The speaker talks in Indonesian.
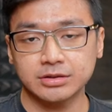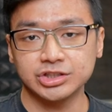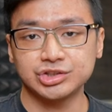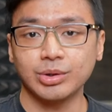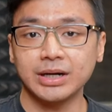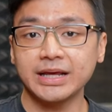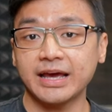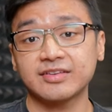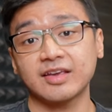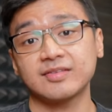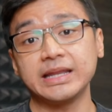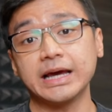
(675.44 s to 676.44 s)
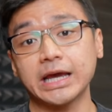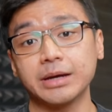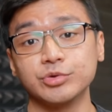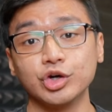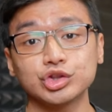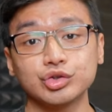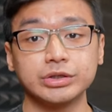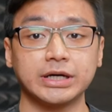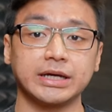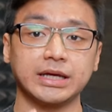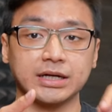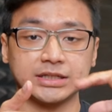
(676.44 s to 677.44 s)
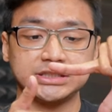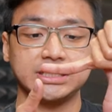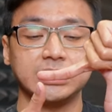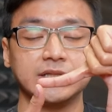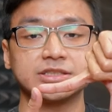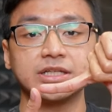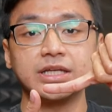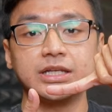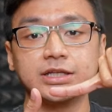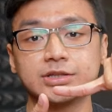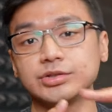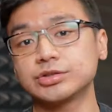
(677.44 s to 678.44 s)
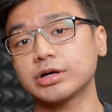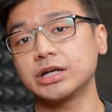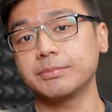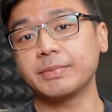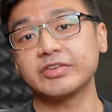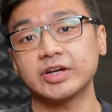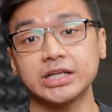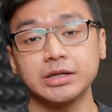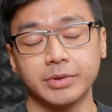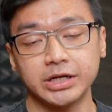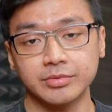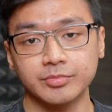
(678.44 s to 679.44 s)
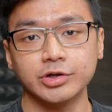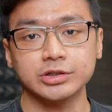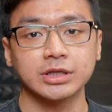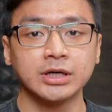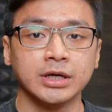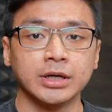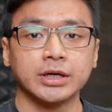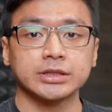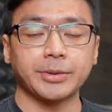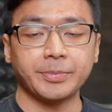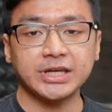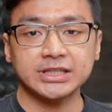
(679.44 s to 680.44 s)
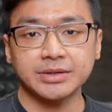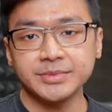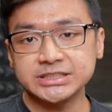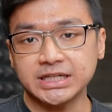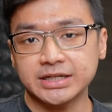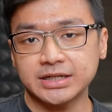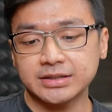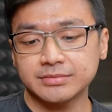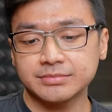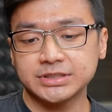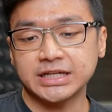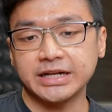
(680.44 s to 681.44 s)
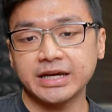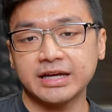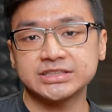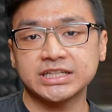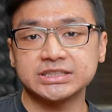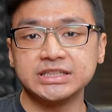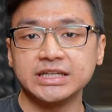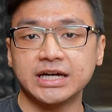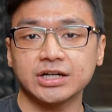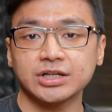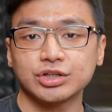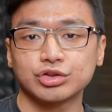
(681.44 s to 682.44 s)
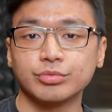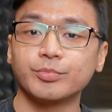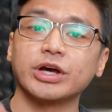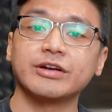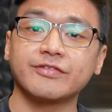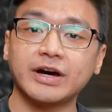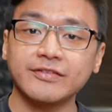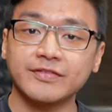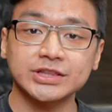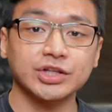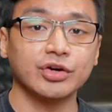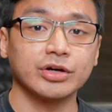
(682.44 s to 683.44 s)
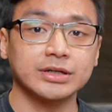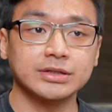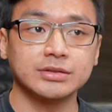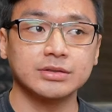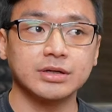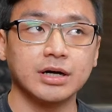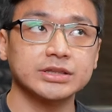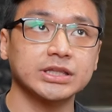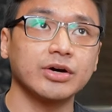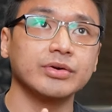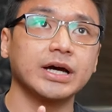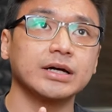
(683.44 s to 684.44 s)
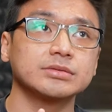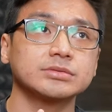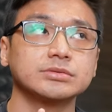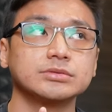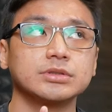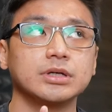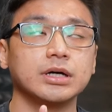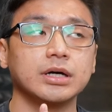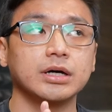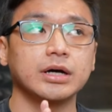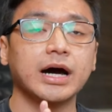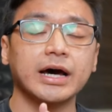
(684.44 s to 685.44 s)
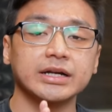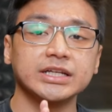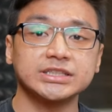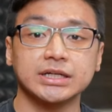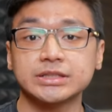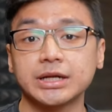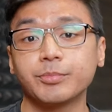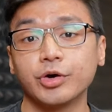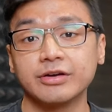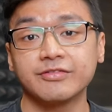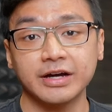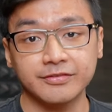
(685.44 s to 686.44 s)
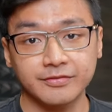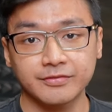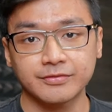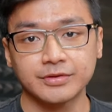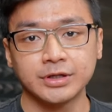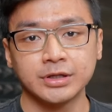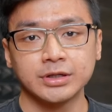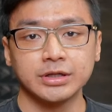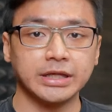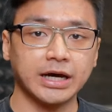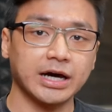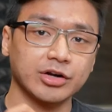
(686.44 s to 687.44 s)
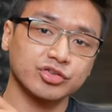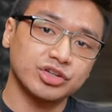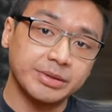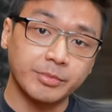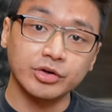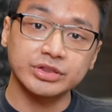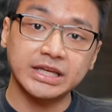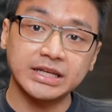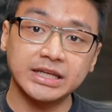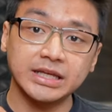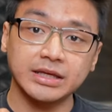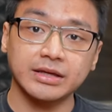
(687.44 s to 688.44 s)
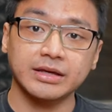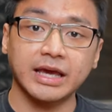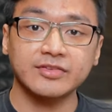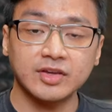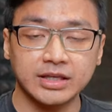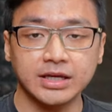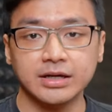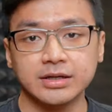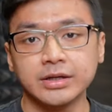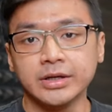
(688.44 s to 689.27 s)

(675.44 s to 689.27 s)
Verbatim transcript: kecuali SSD yang M.2 ya yang kecil segini itu itu kan dipasangnya di motherboard tapi kita bicara misalnya SSD yang 2.5 atau yang, eh, atau yang uh, harddisk yang 3.5 yang harus dimounting di casingnya